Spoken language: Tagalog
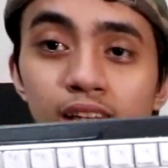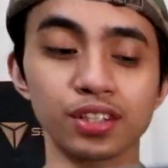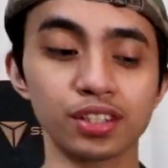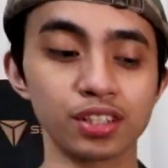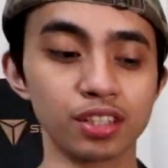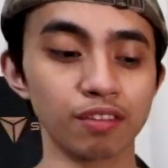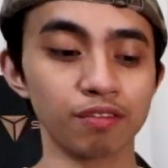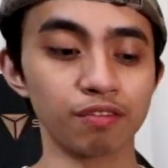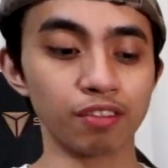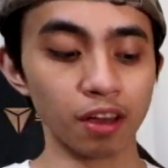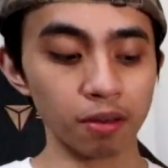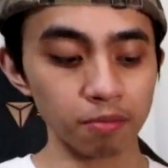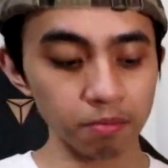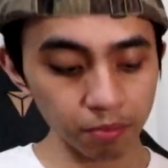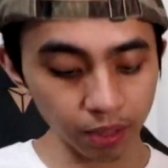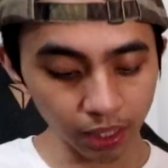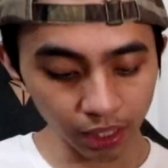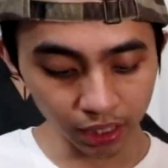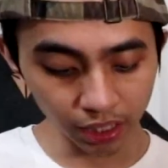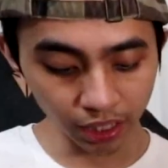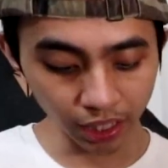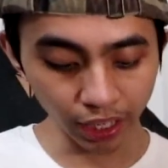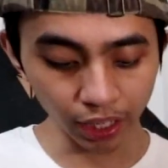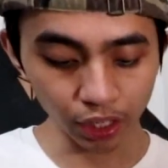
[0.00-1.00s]
65
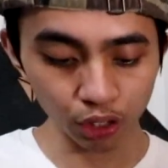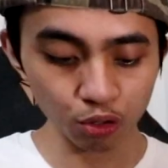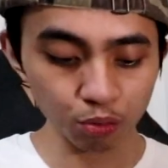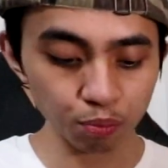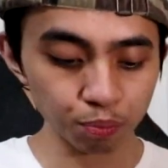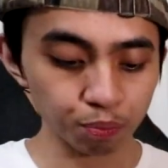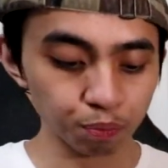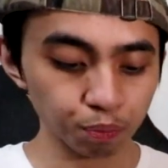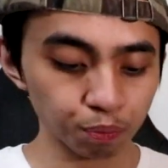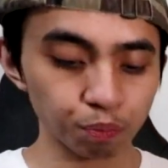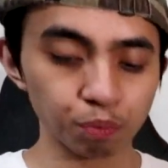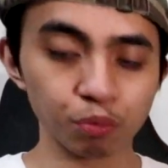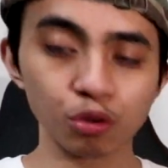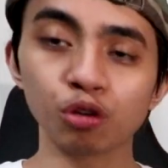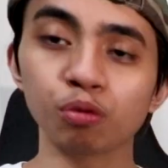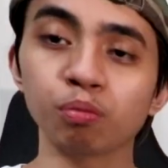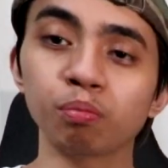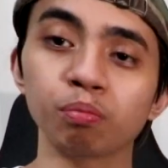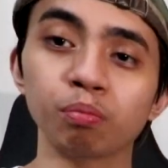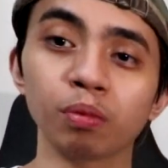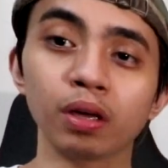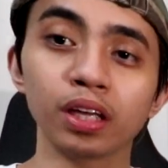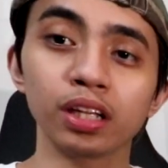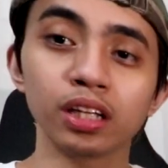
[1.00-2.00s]
mainly yung, yung
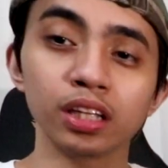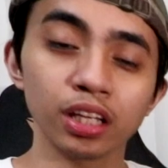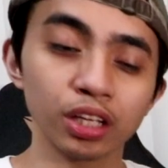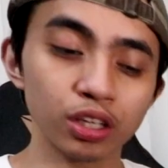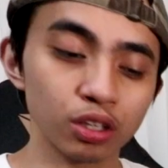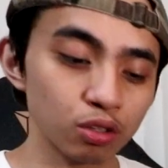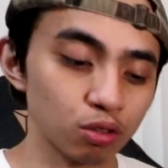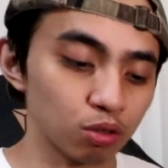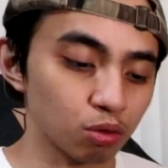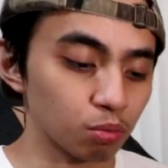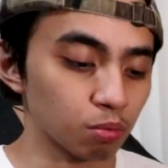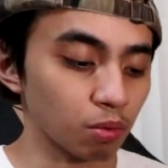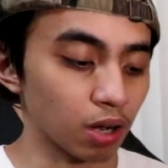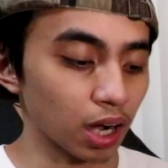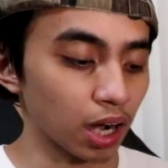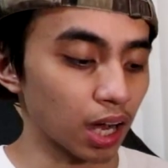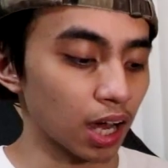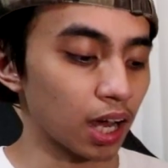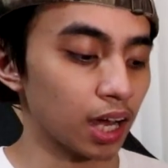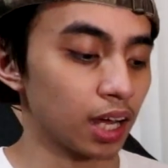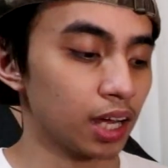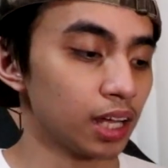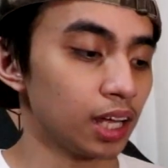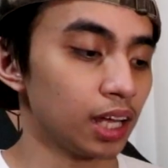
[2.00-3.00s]
mainly yung
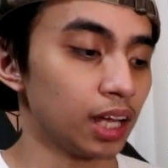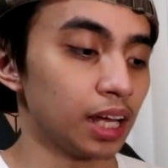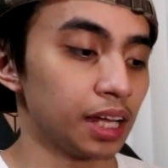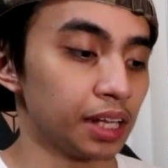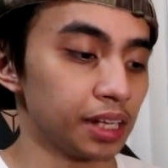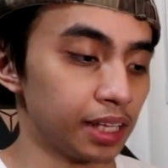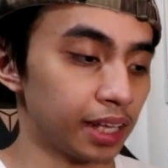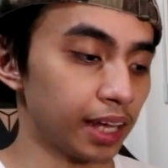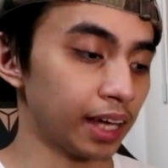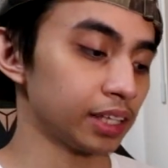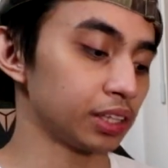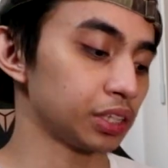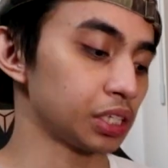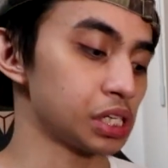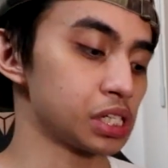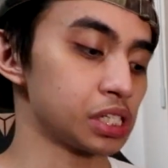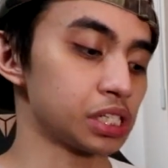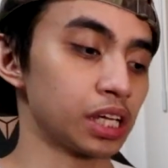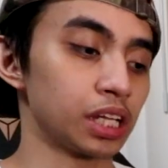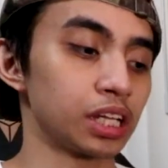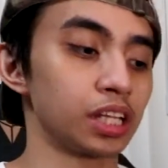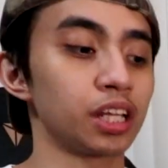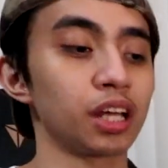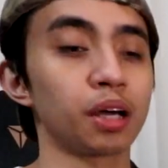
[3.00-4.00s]
mga
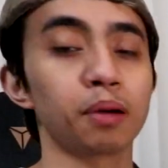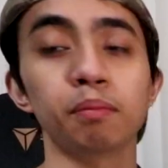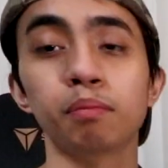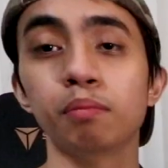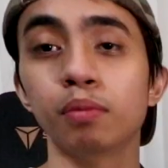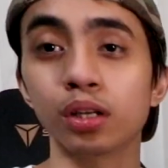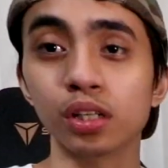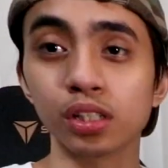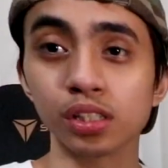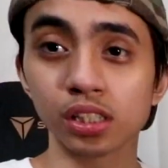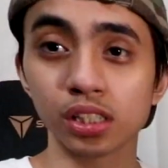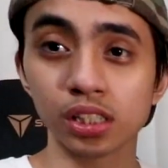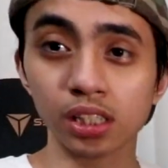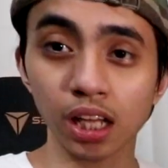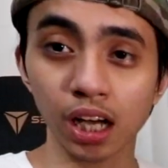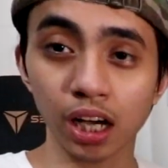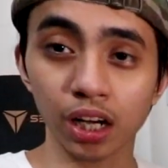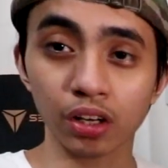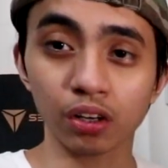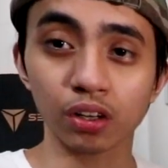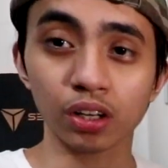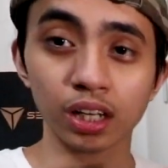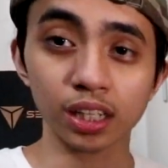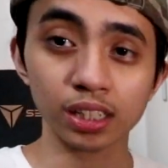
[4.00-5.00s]
letters and numbers
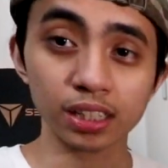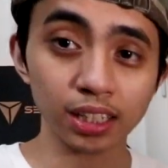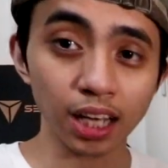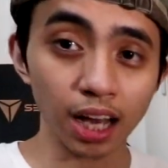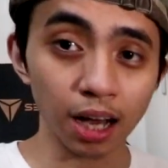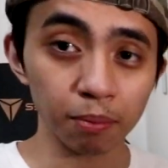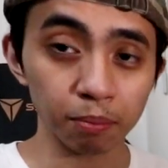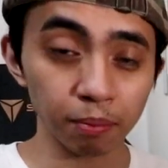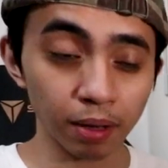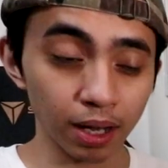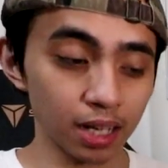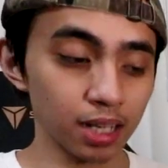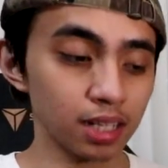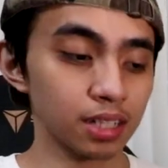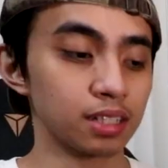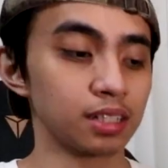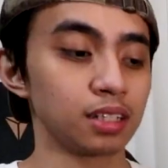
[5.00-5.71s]
lang yung kasama.